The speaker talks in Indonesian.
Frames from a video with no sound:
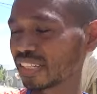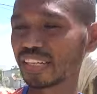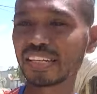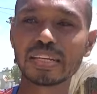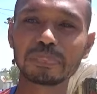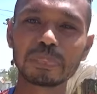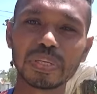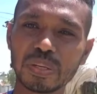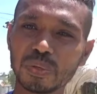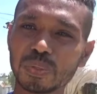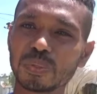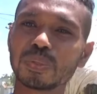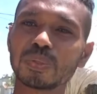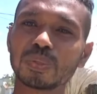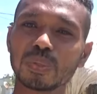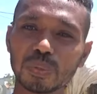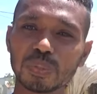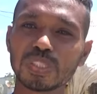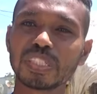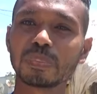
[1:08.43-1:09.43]

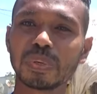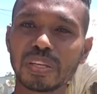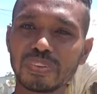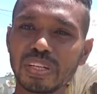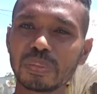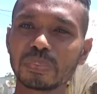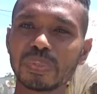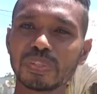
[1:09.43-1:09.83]
autoridade